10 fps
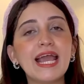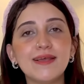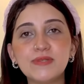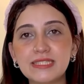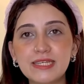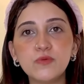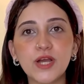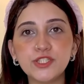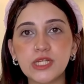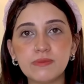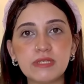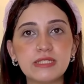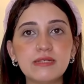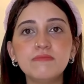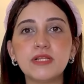احلى بكتير واشيك
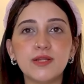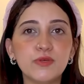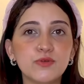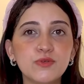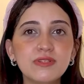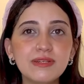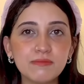بكتير من اللي بيكون